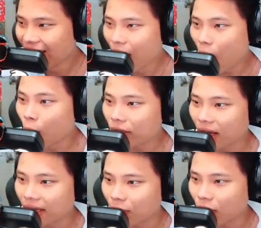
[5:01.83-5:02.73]
Ui nó
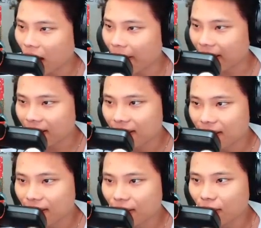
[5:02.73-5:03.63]
tới thiệt luôn các bạn.
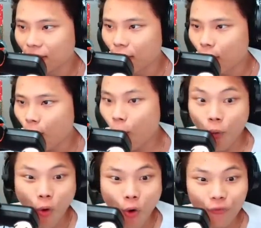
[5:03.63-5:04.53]

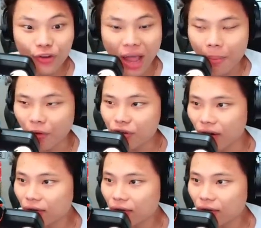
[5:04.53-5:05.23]
Wow, phi tàu bự dữ.